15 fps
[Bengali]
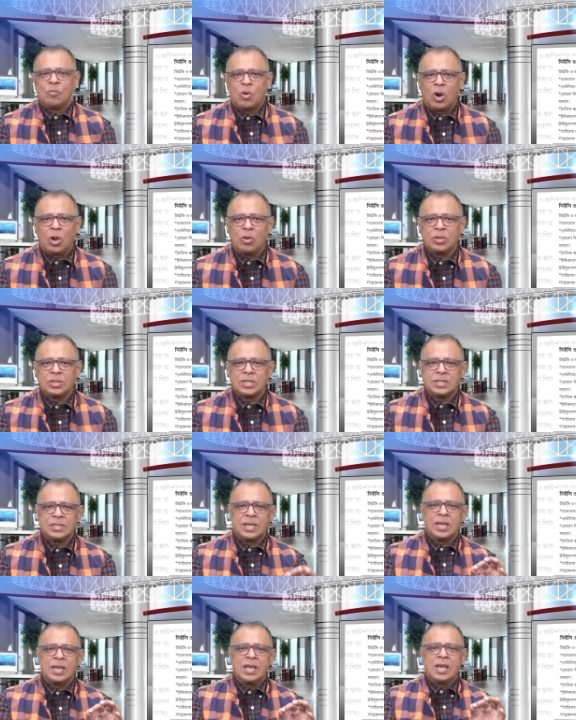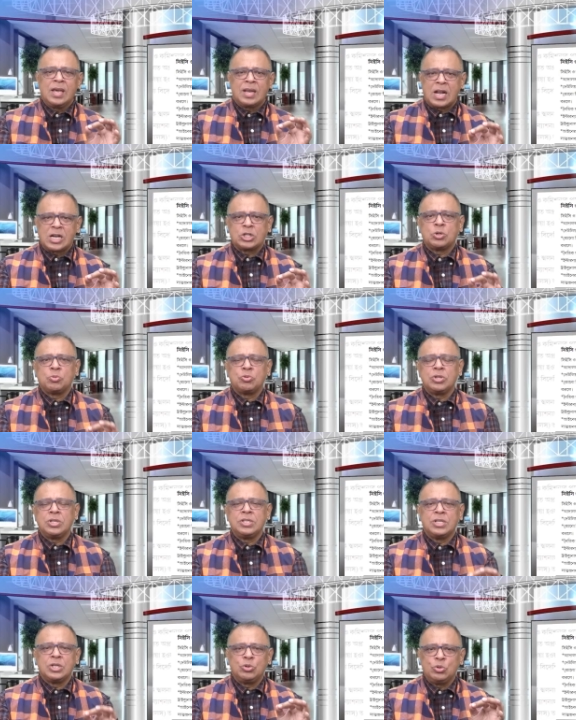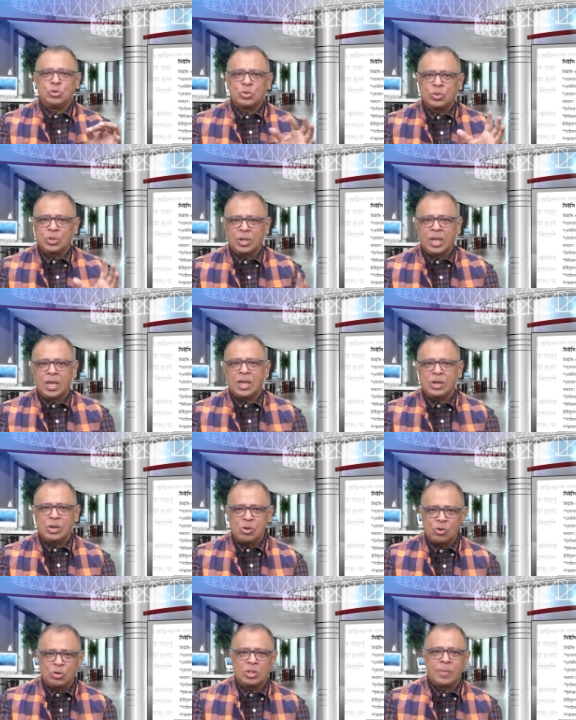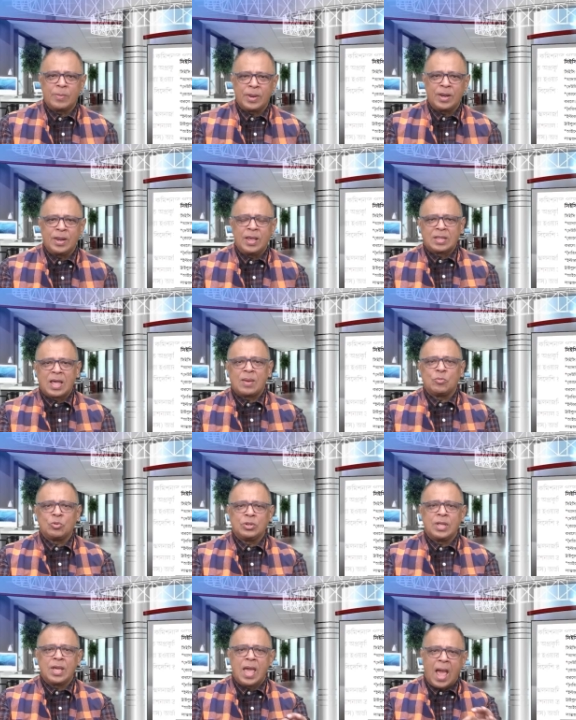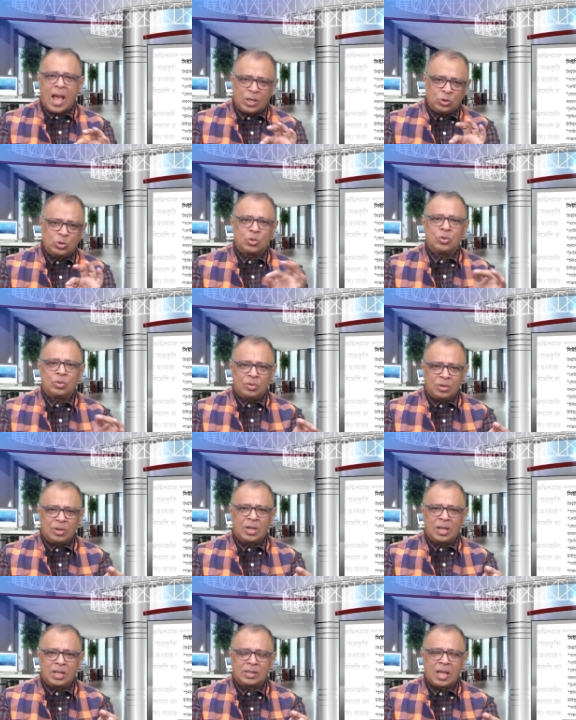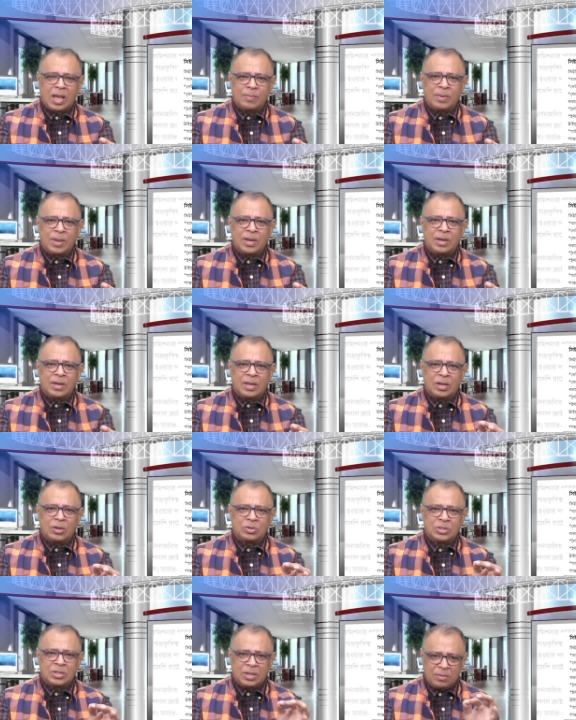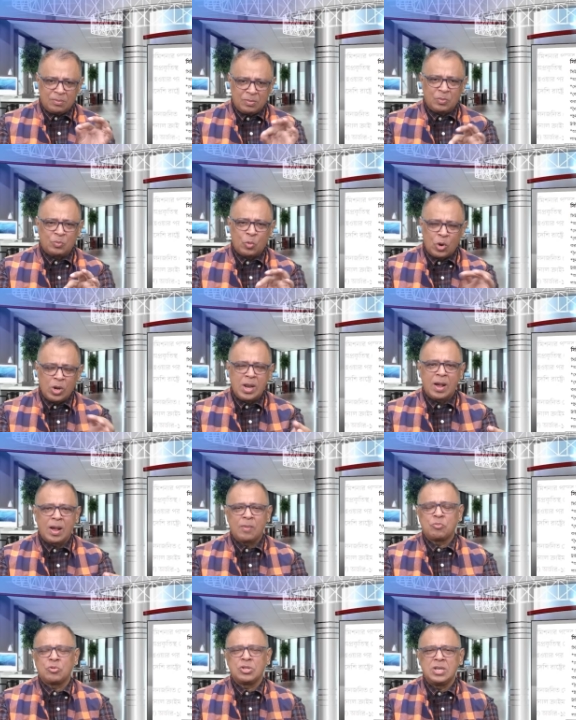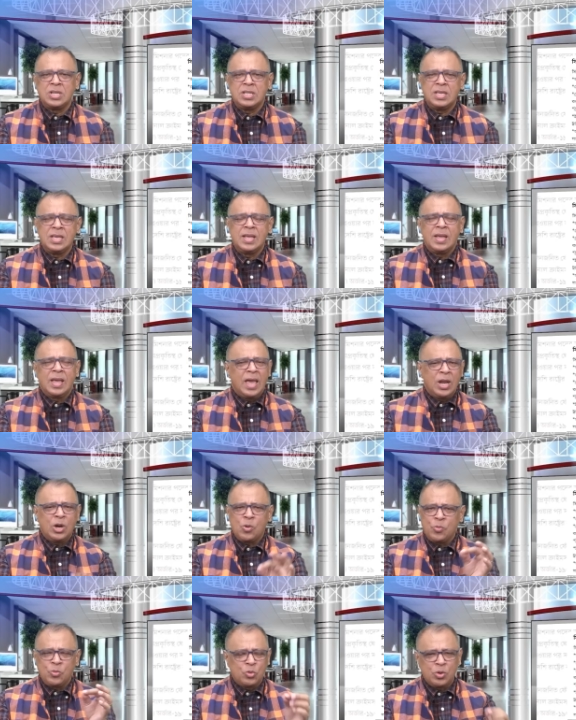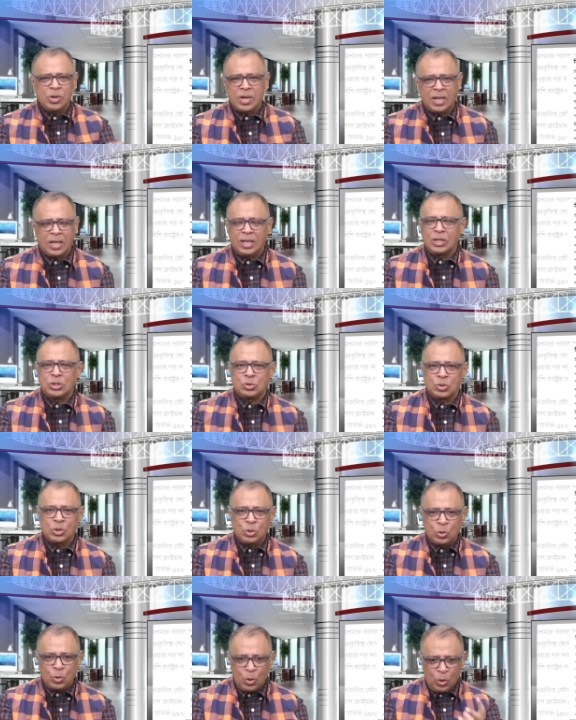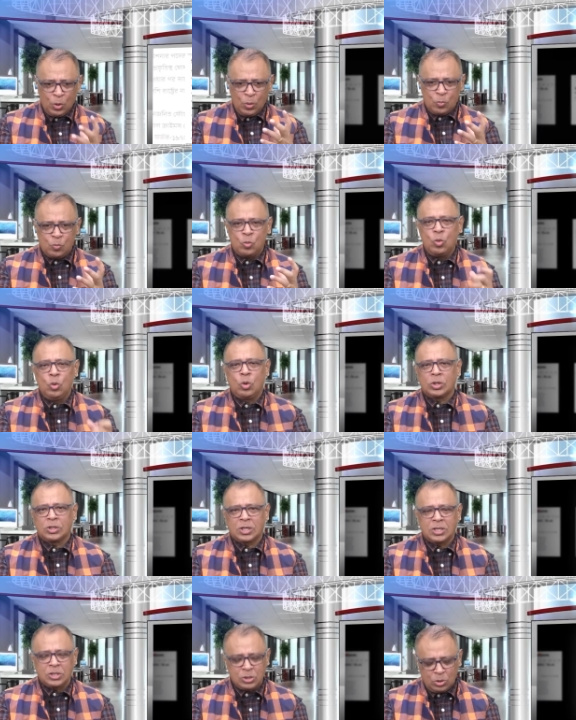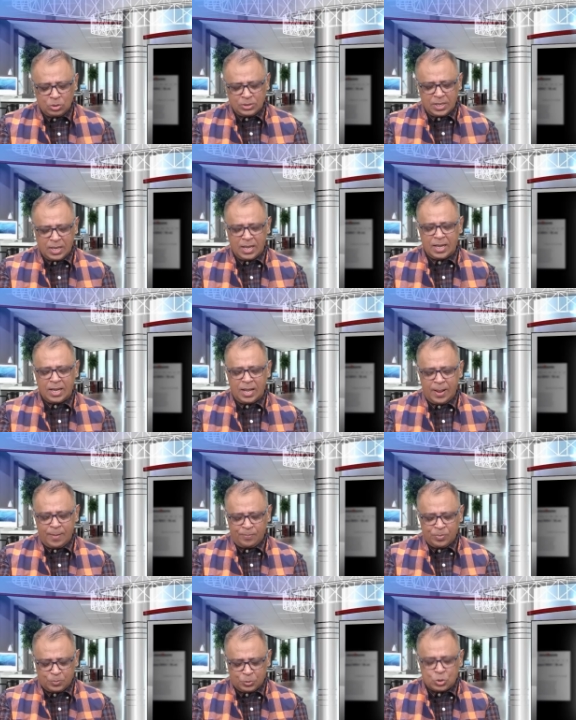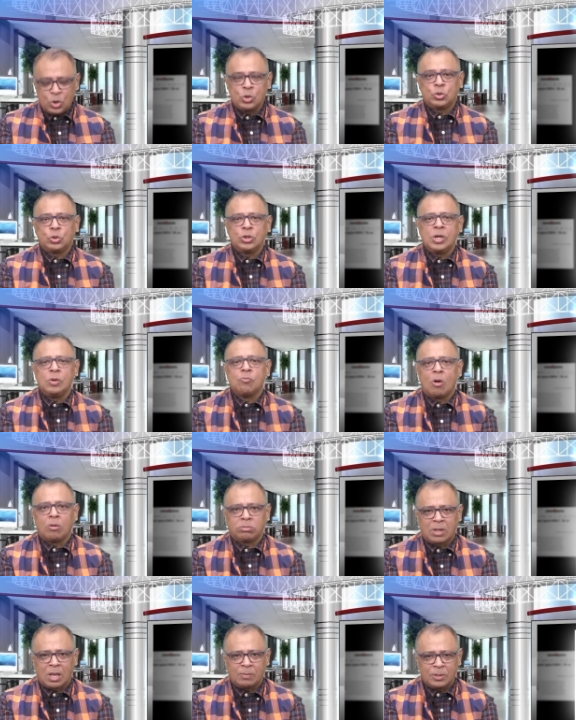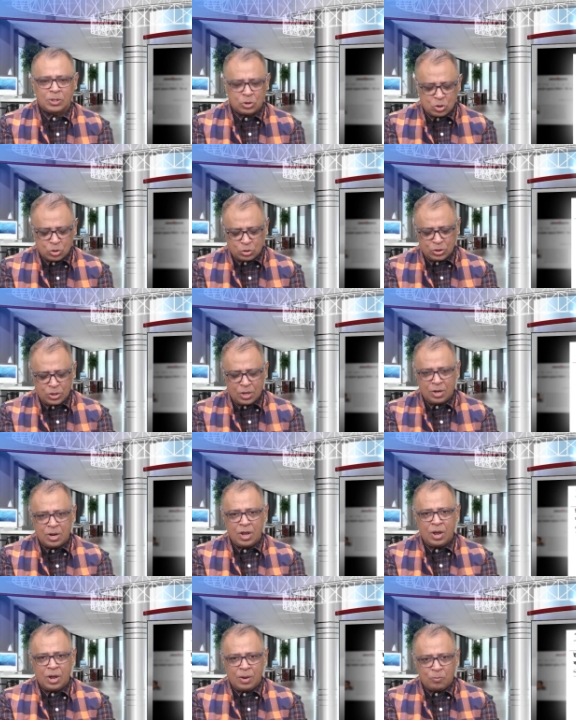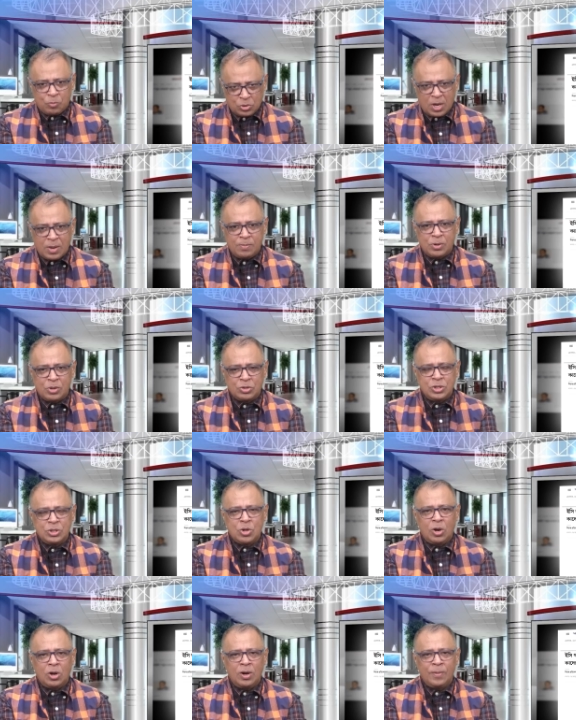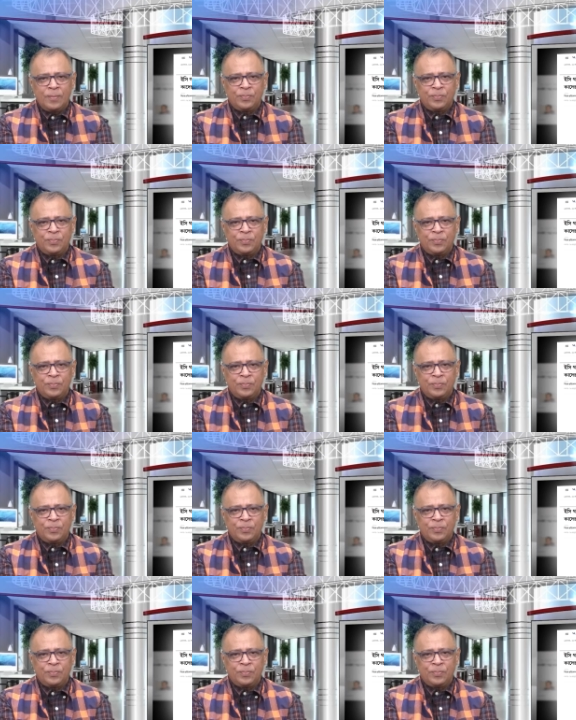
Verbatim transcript: বলা হয়েছে যে রাষ্ট্রপতি যে দুইজনকে নিয়োগ দেবেন তার মধ্যে একজন থাকবেন হচ্ছে মহিলা প্রতিনিধি এরকম টুকিটাকি কিছু কিন্তু মূল কথাটা ছিল যে এখানে সংসদ ইনভলভ থাকবে সংসদের প্রধান বিরোধী দল